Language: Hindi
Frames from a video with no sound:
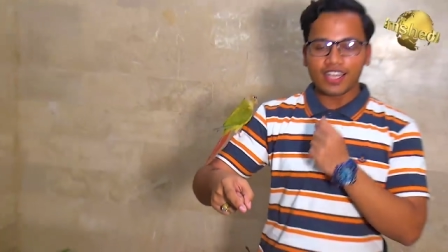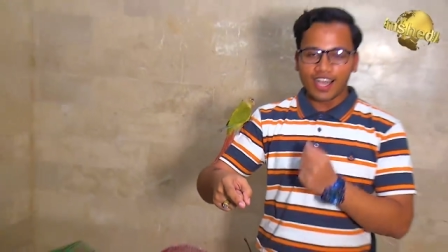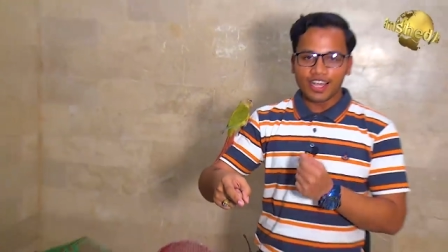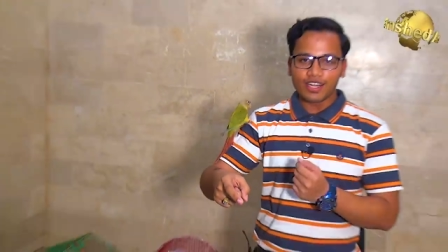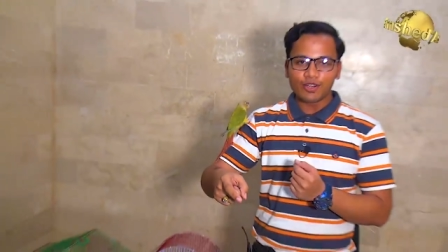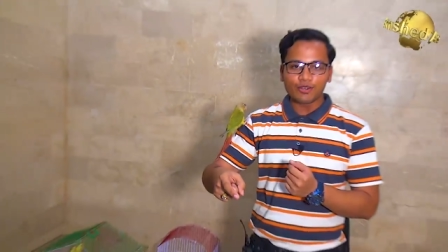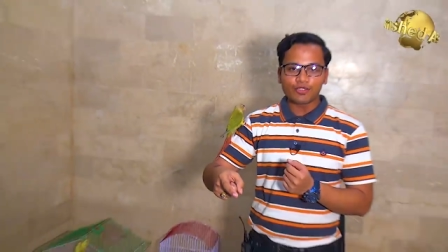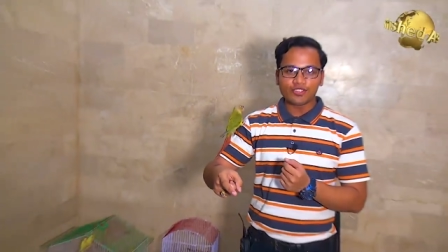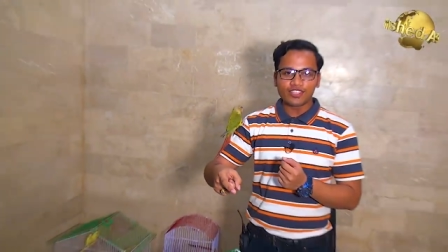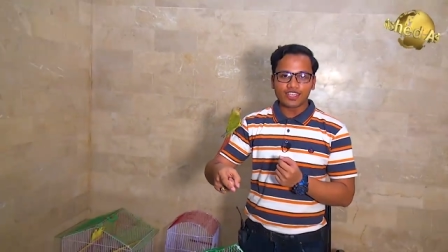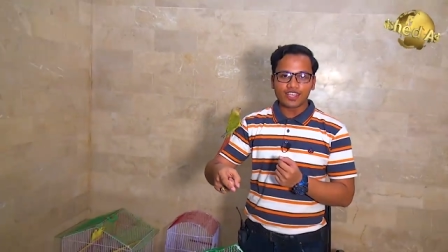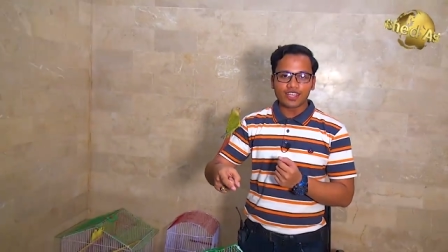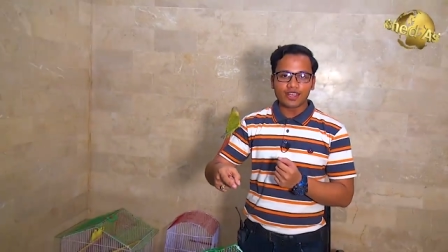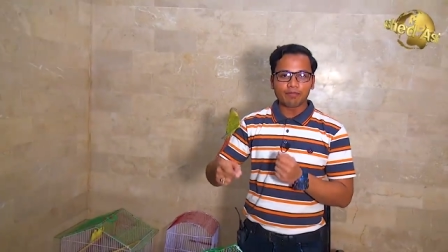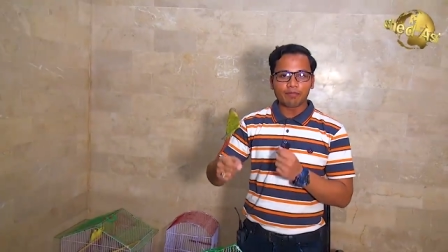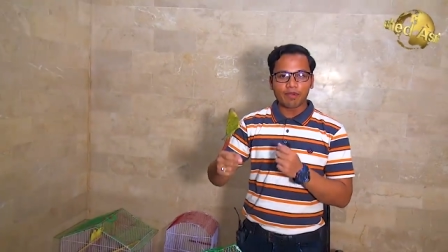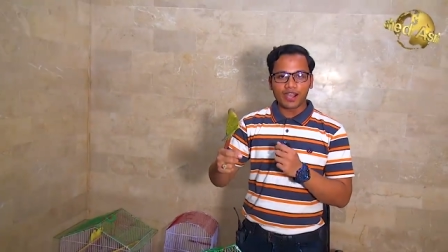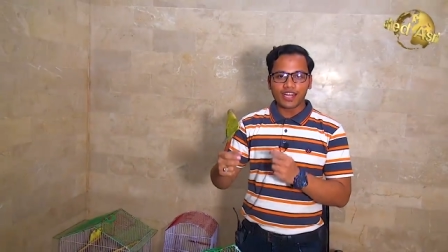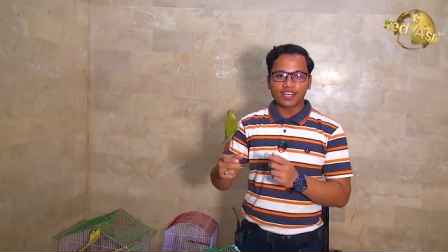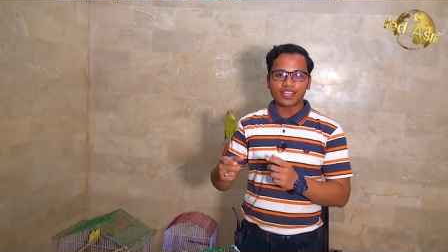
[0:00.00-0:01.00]
कान नोचेगा
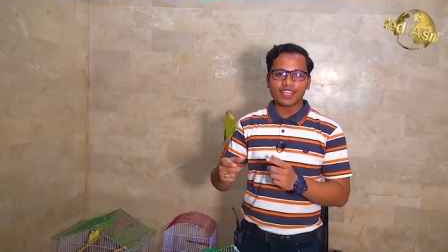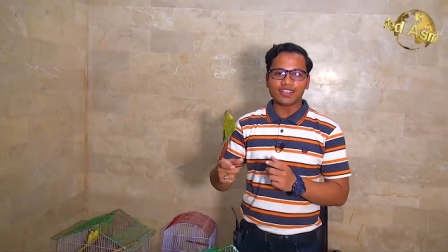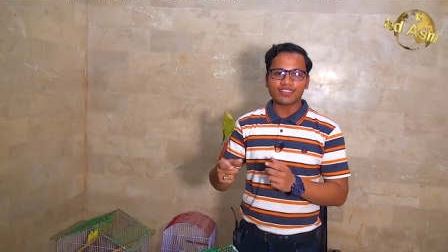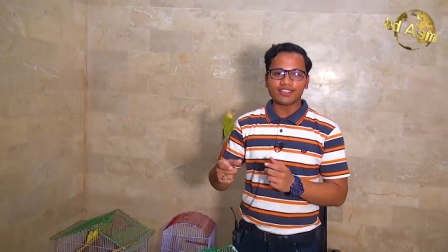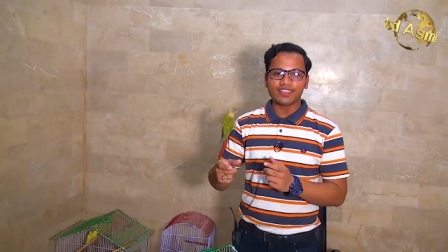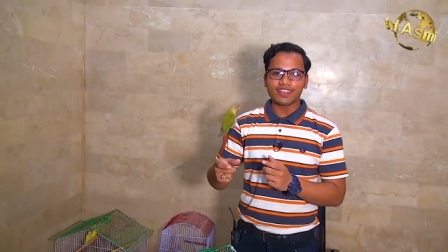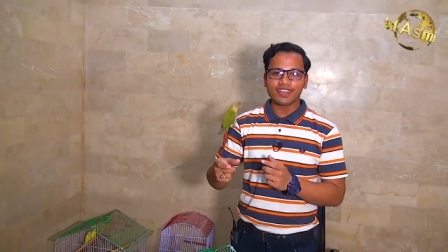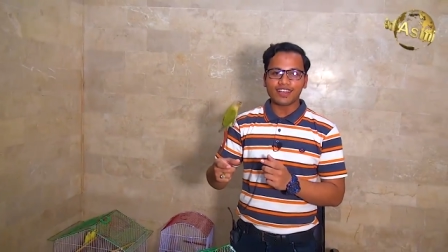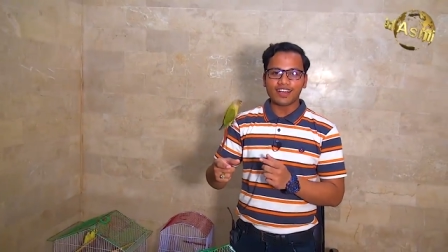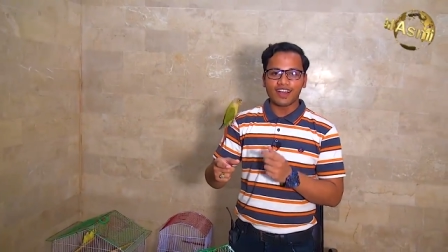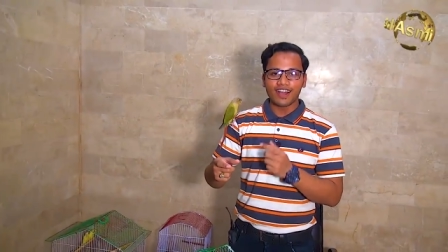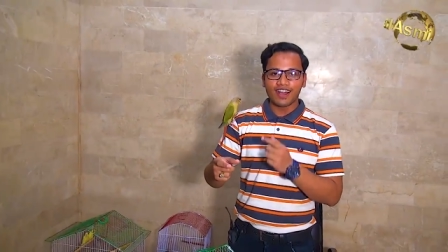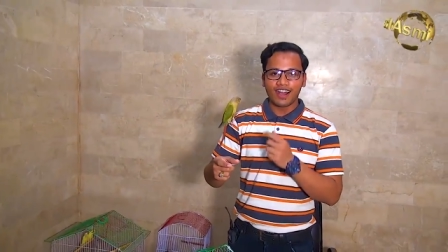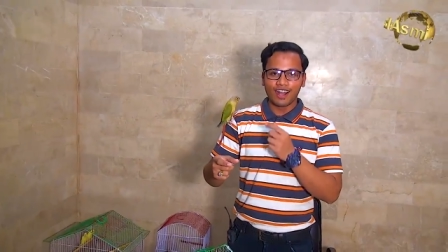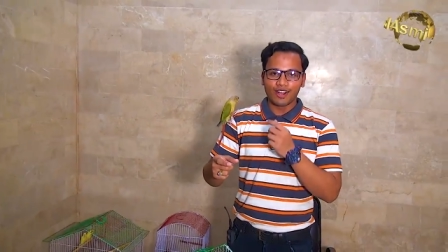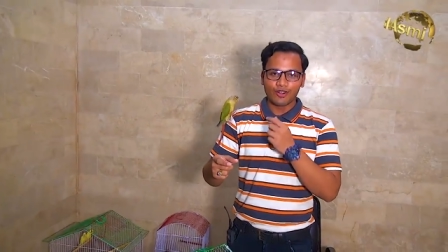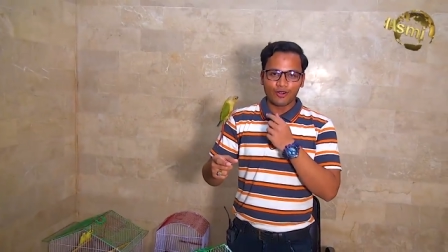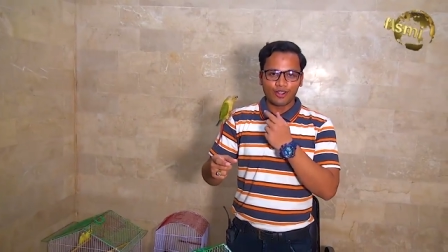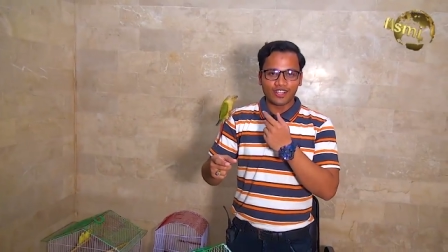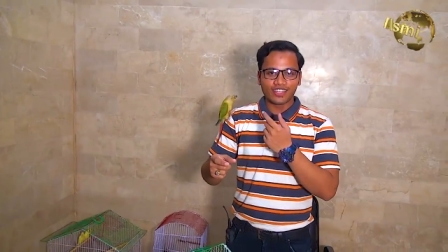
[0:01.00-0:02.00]
बाल खींचेगा
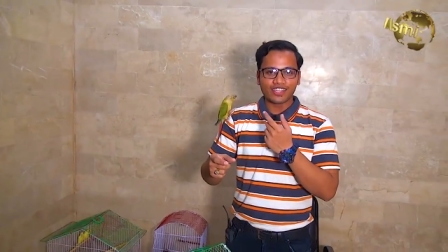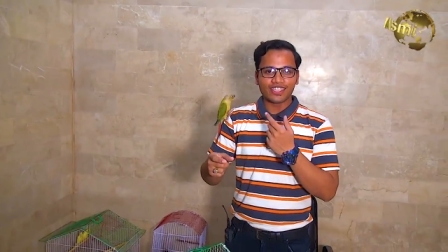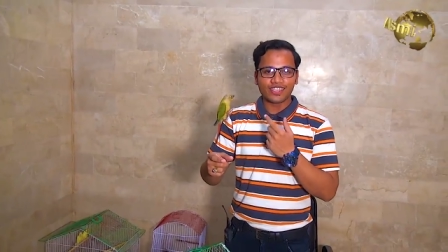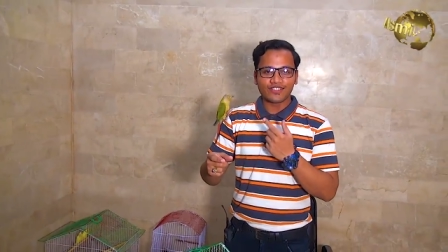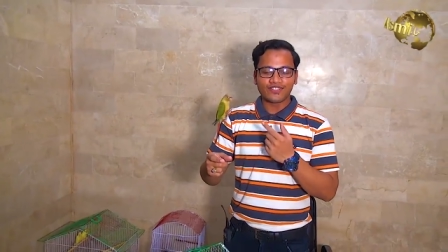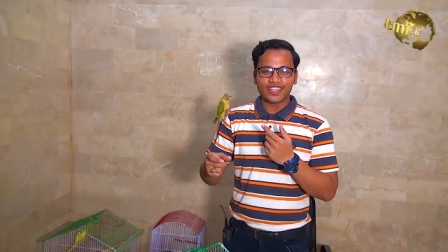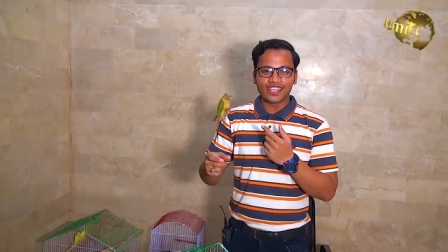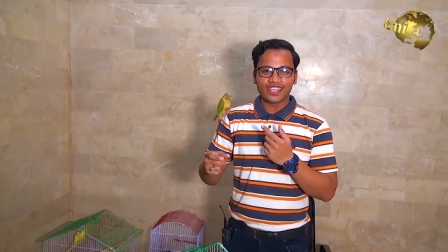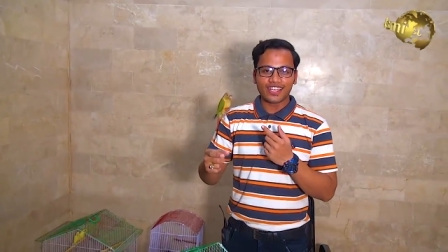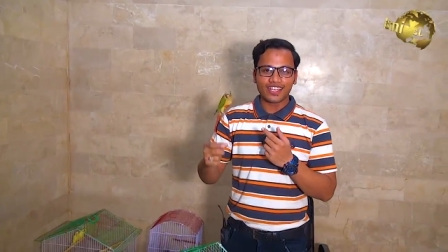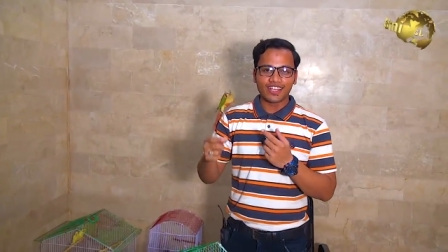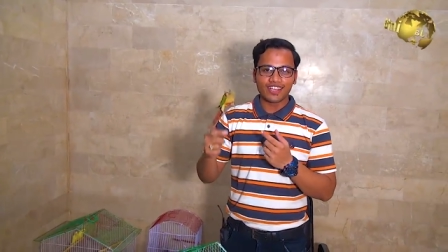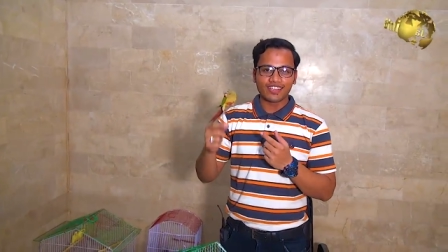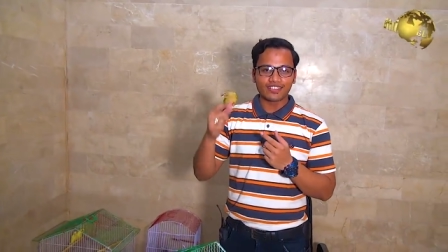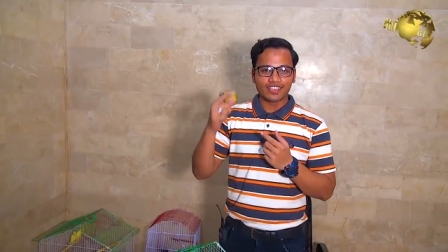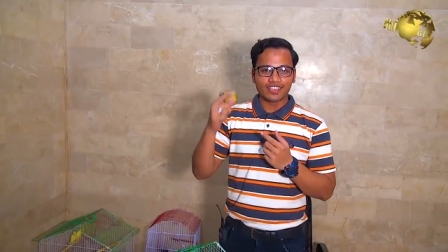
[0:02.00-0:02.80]
आँखों की तरफ देखेगा